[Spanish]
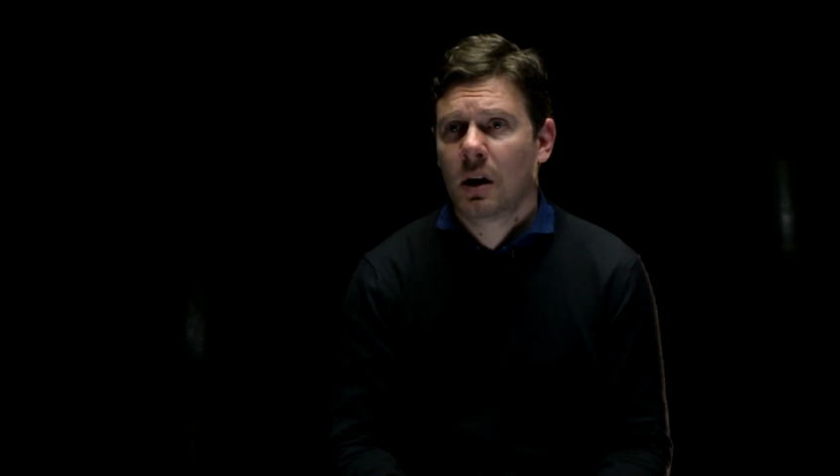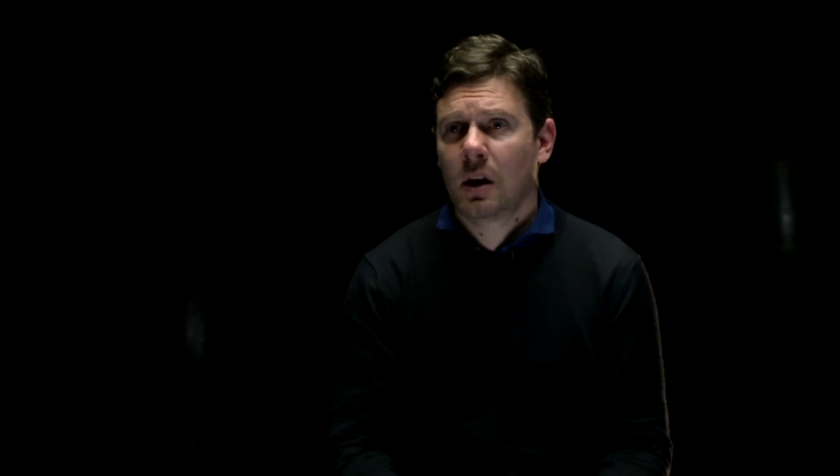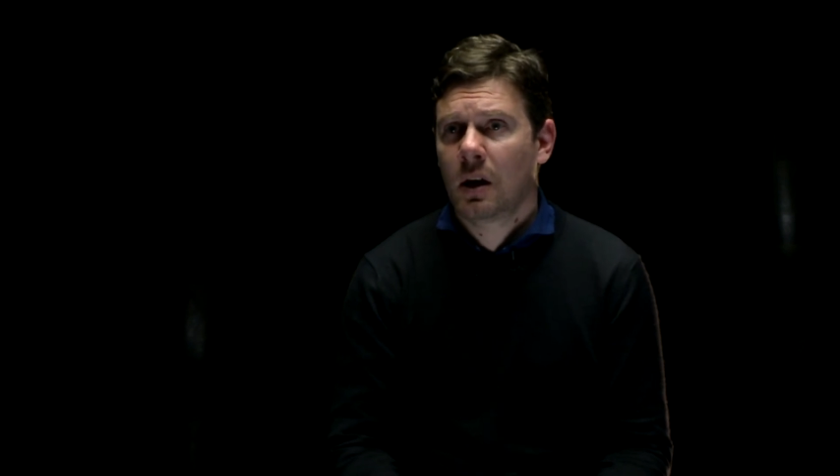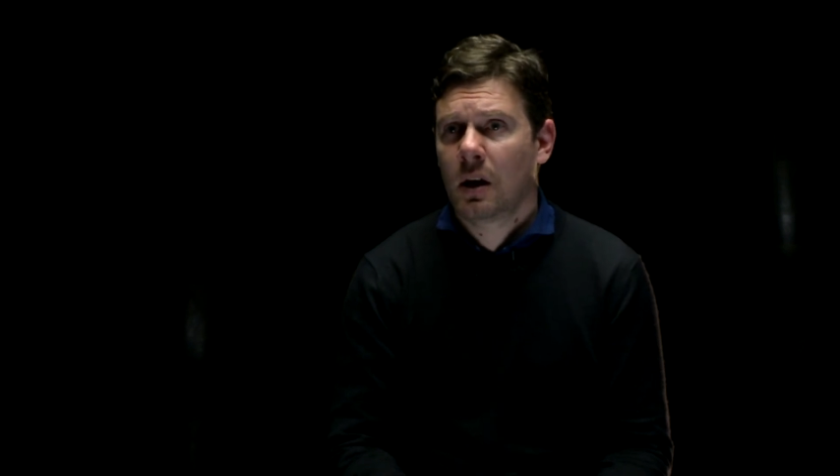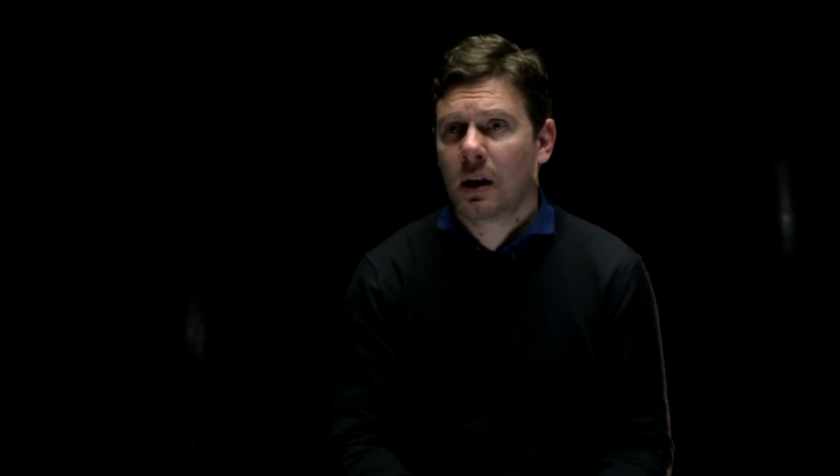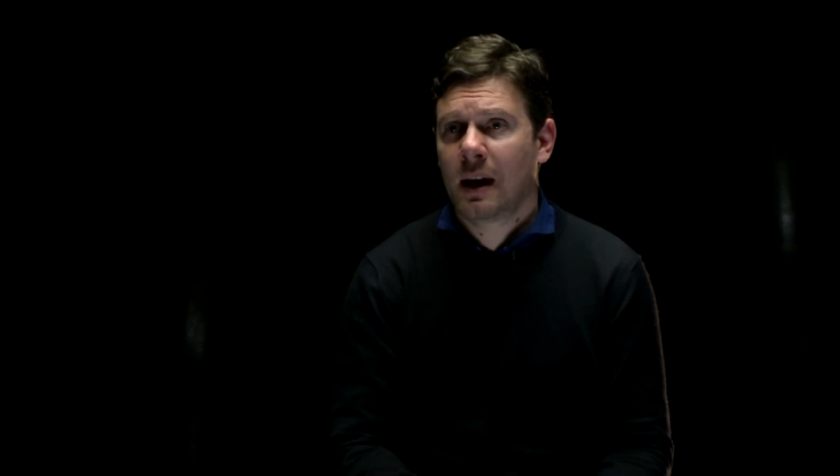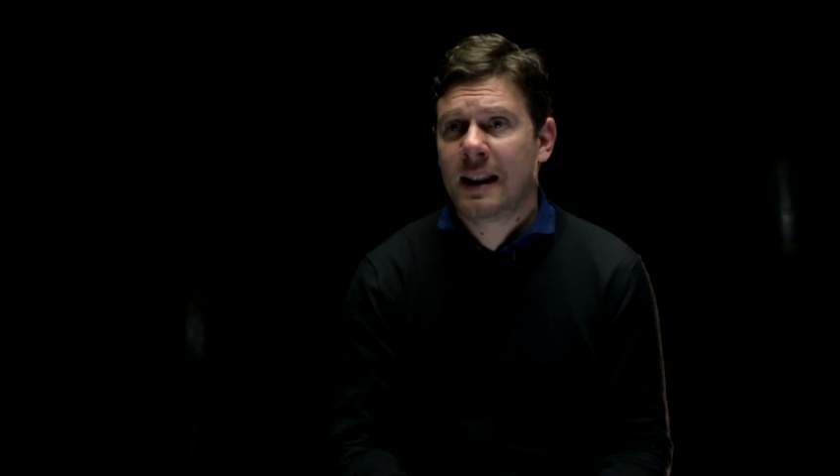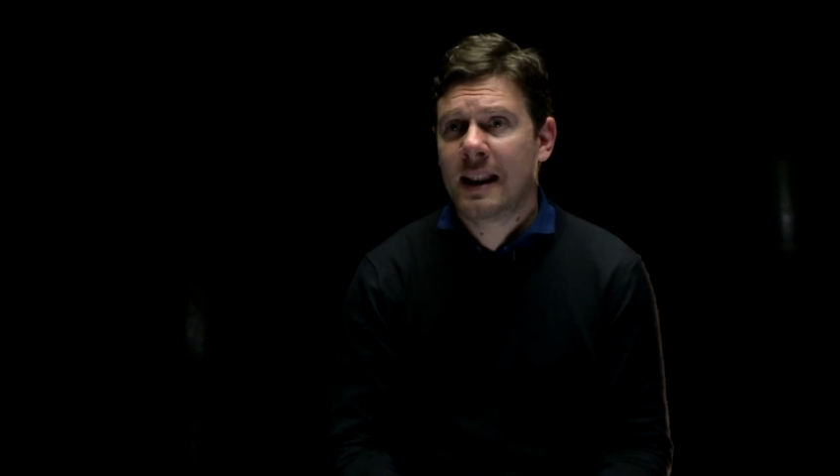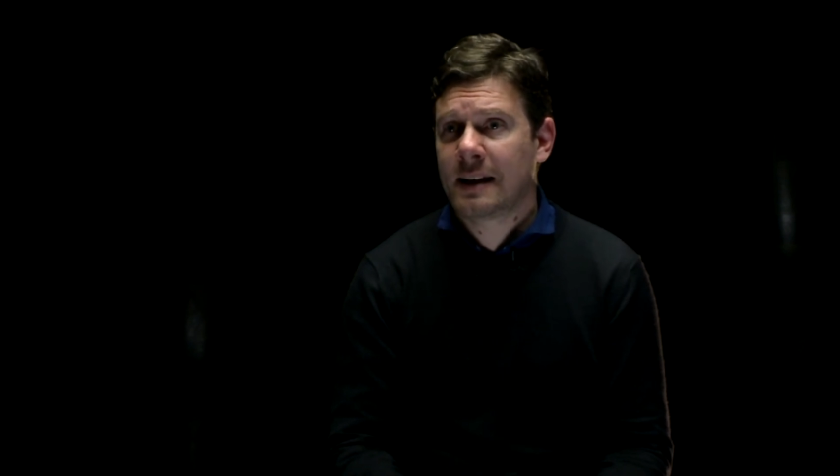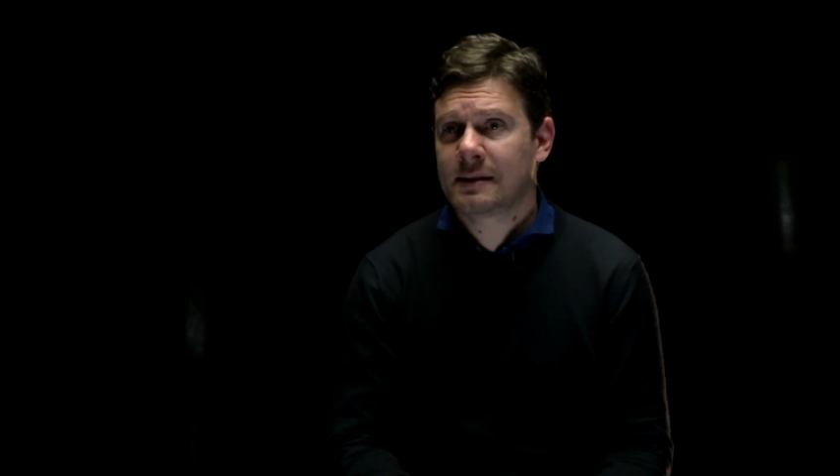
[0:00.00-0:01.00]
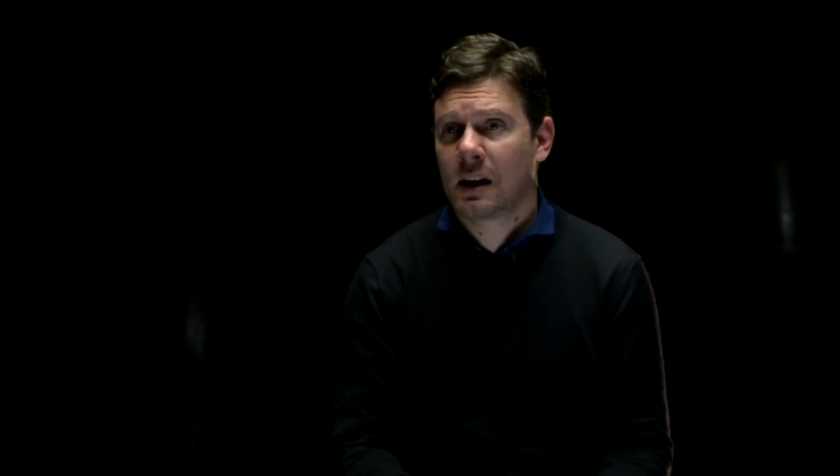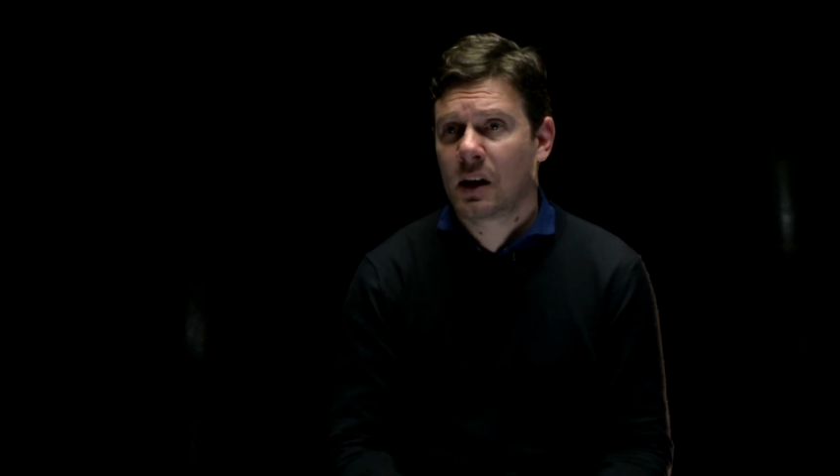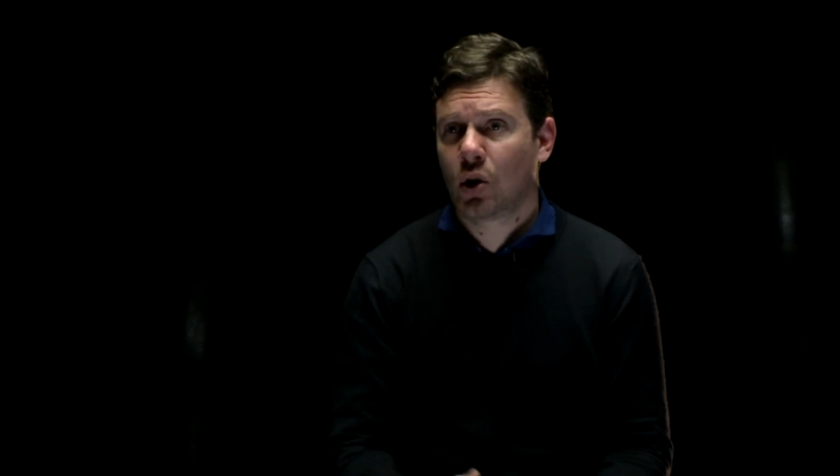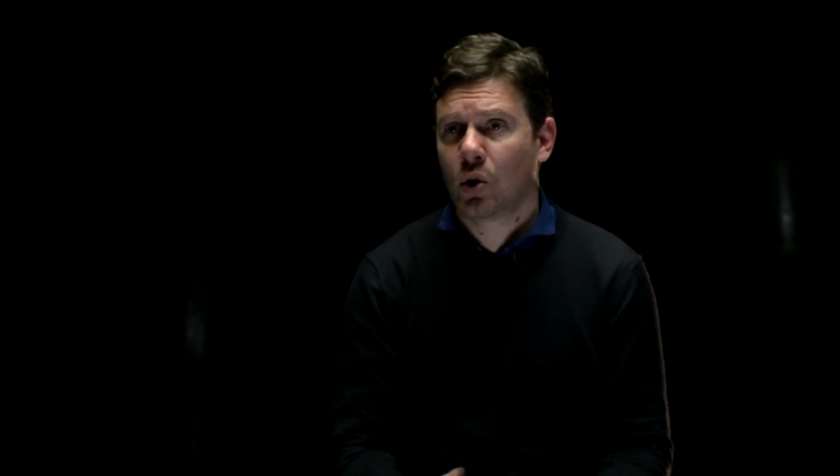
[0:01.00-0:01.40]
enlaces que no